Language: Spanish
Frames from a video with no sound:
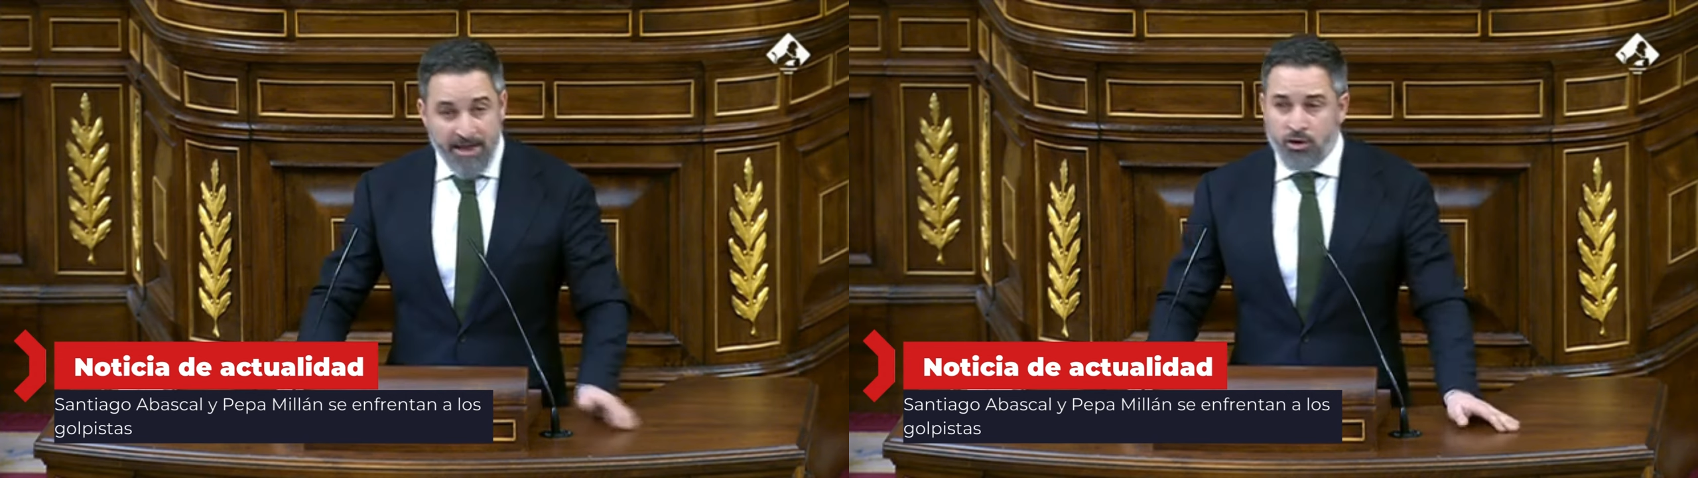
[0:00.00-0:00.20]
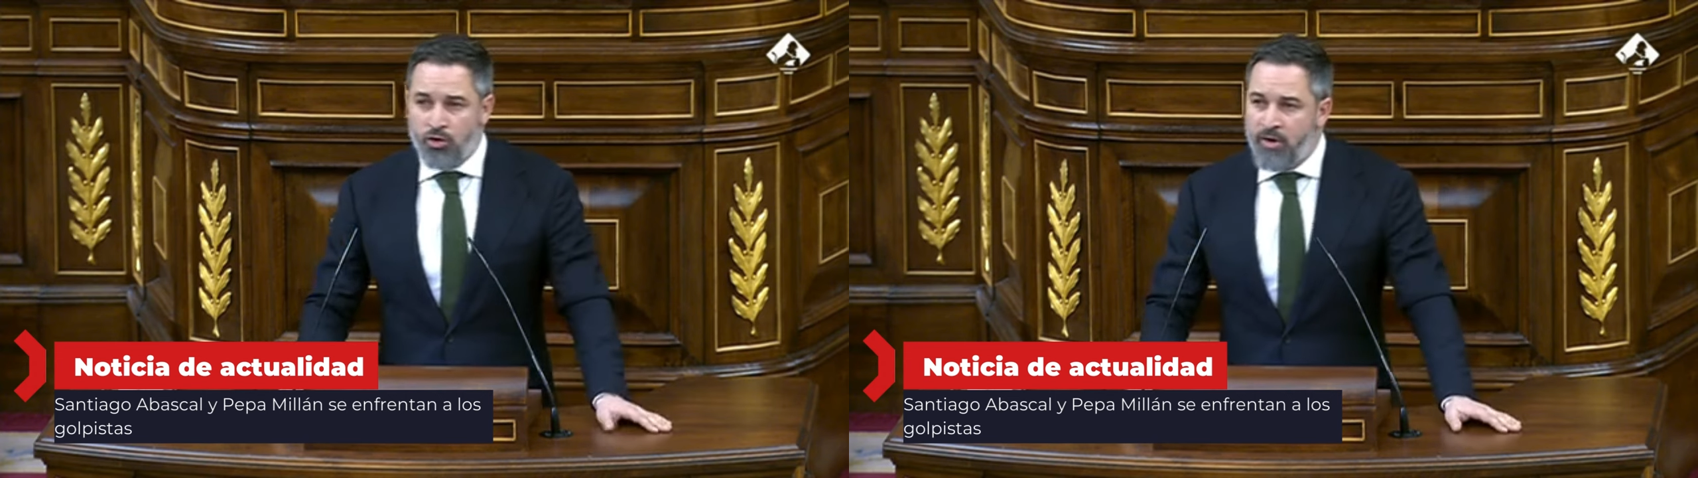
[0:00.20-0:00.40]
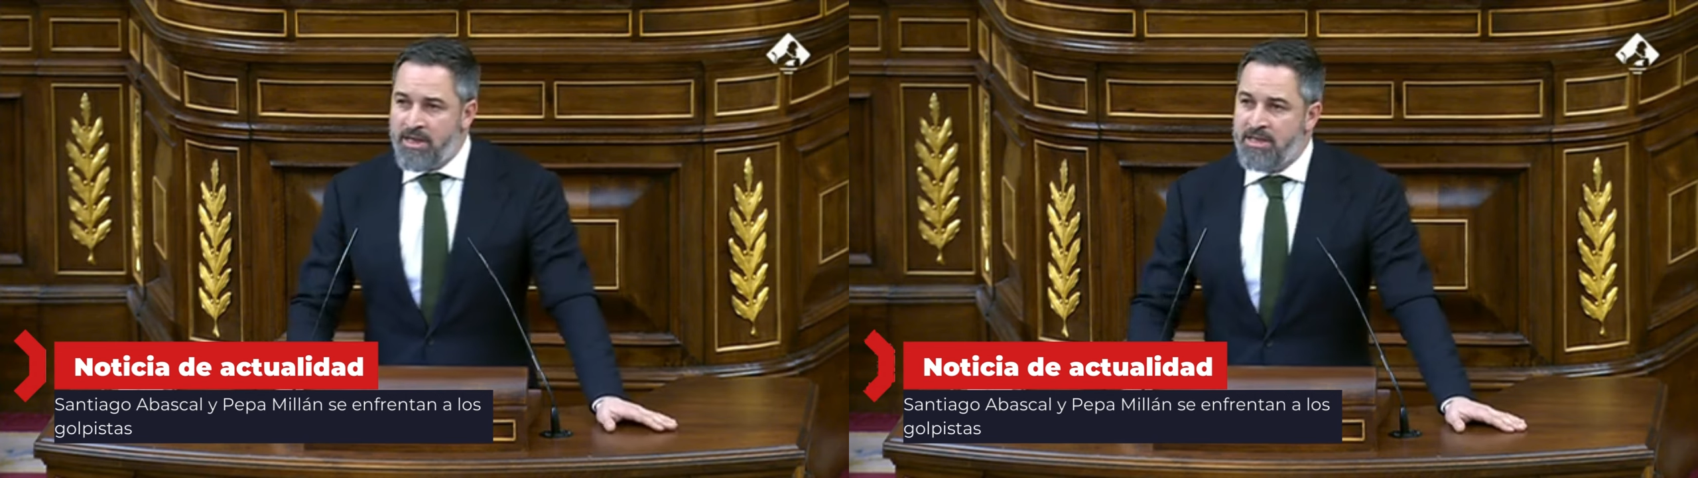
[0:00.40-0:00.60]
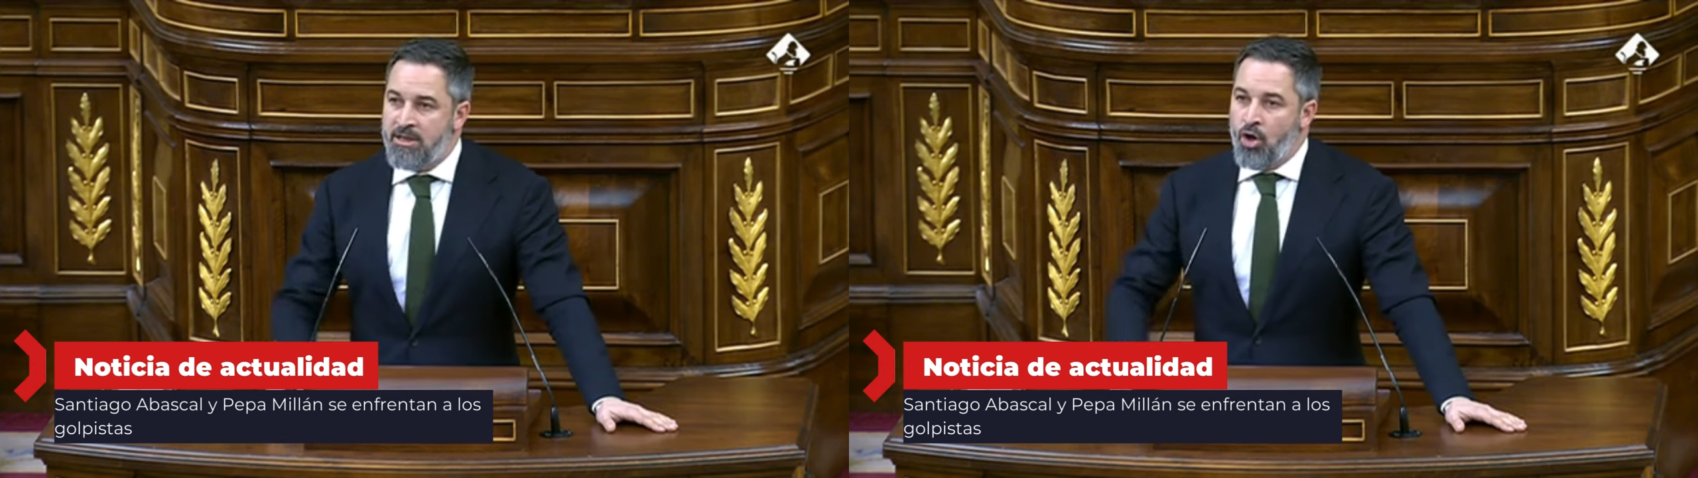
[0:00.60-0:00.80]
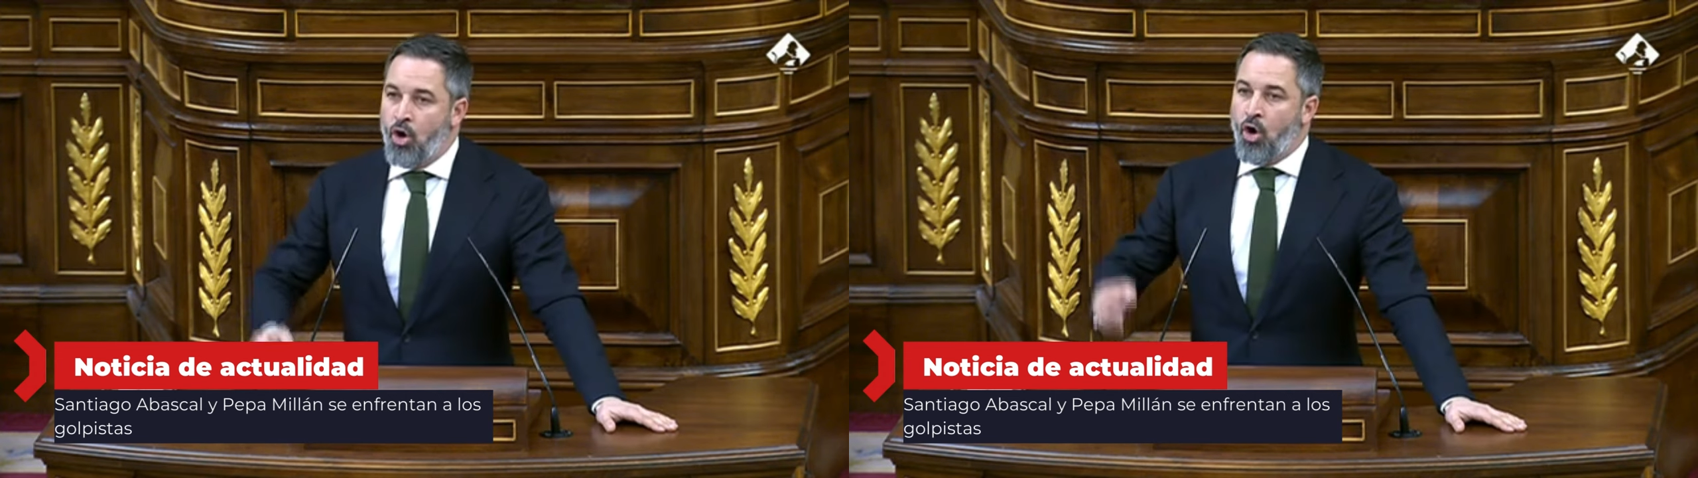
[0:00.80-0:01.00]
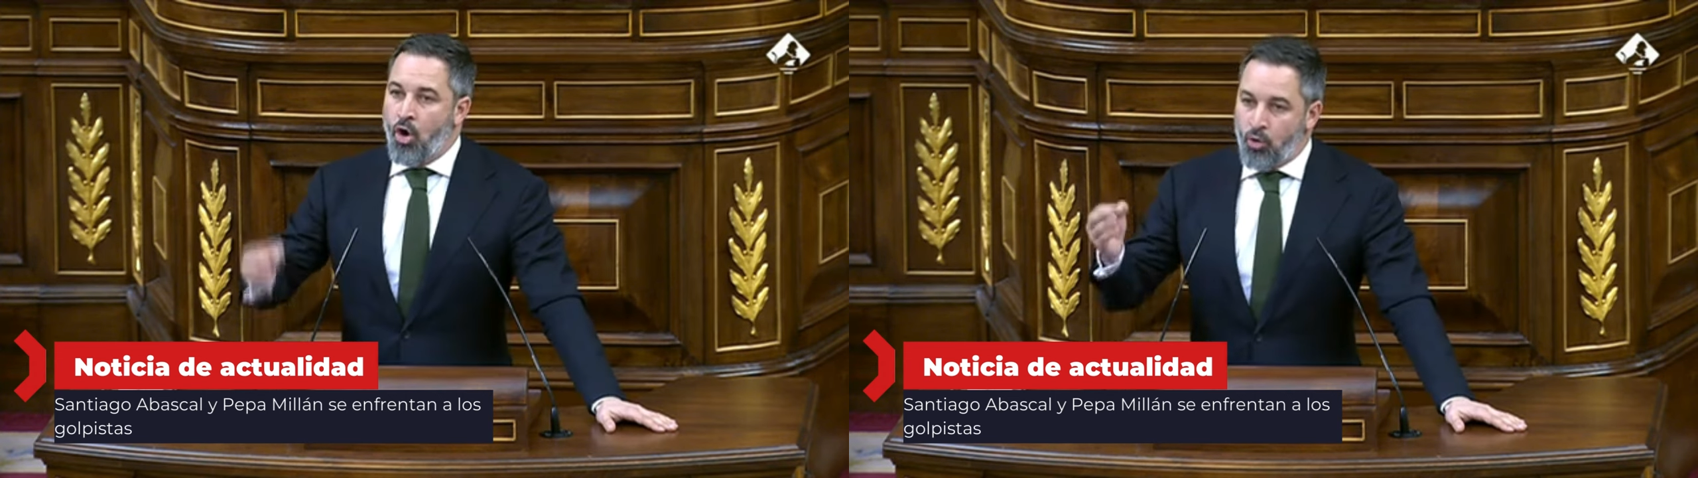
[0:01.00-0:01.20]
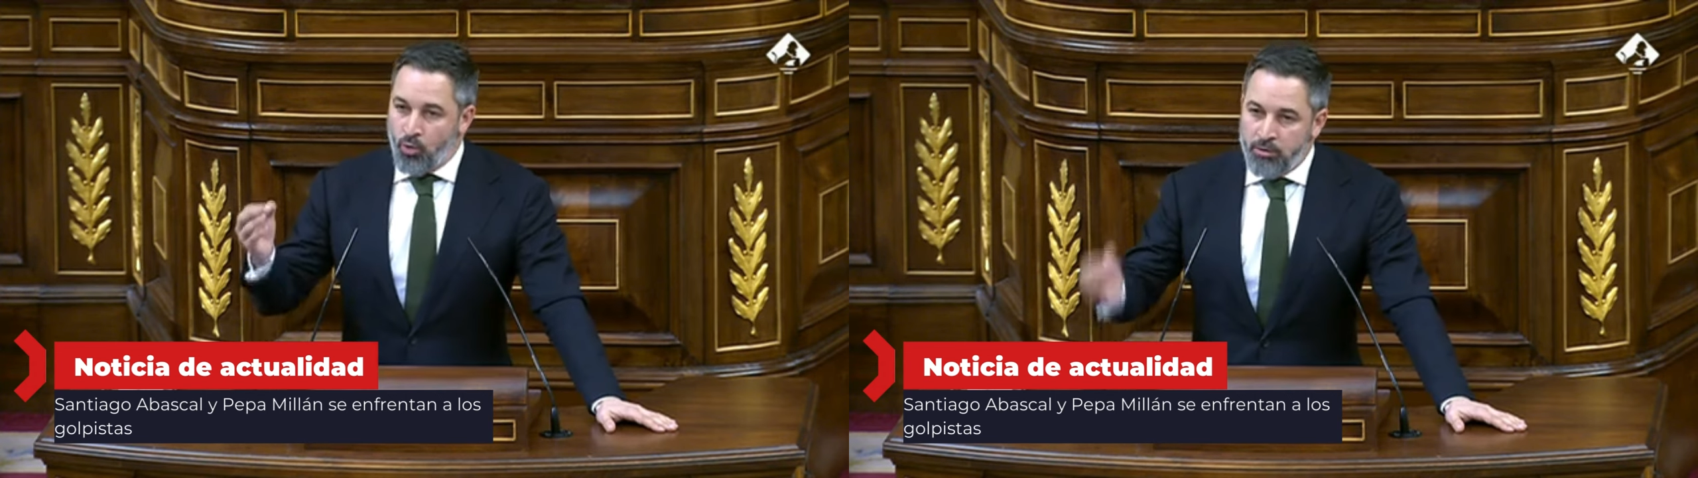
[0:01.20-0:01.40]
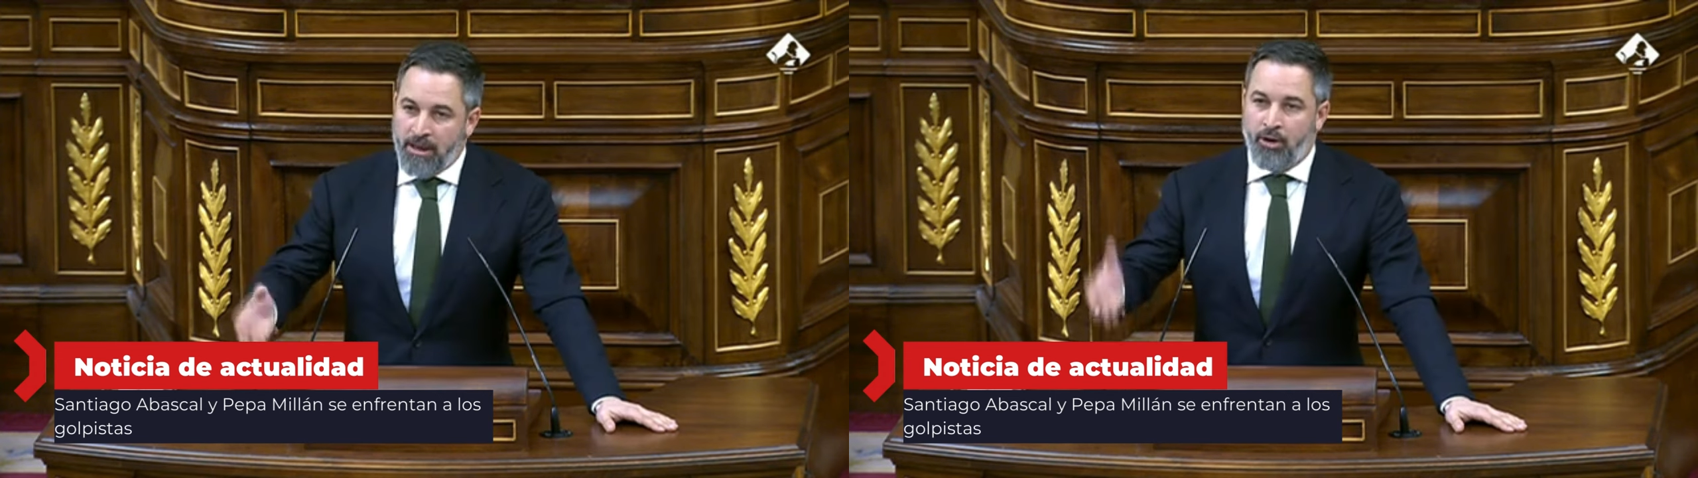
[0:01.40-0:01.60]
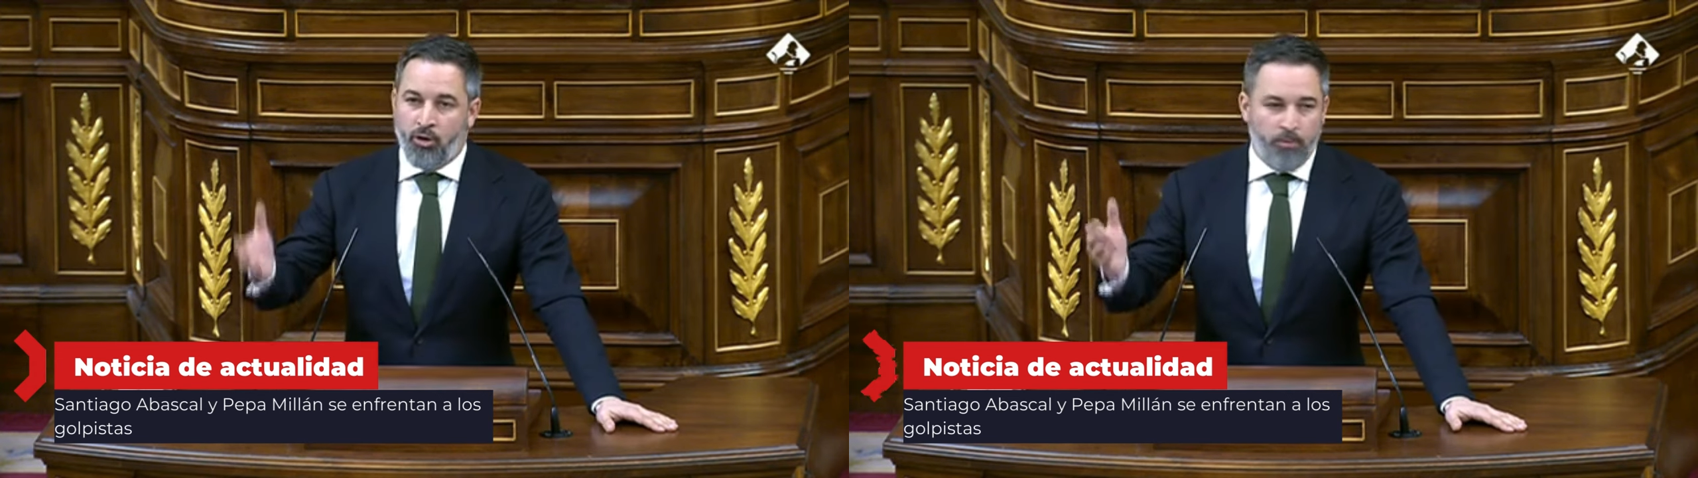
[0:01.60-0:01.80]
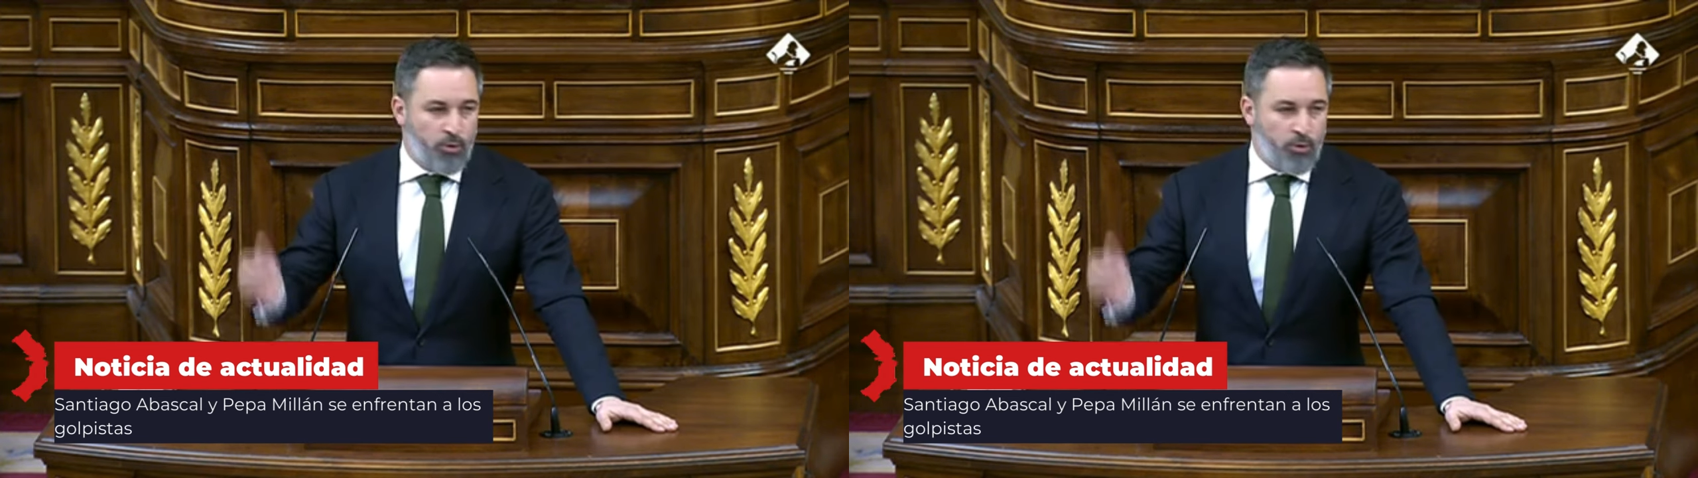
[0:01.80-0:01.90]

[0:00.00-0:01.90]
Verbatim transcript: esto es ocultado,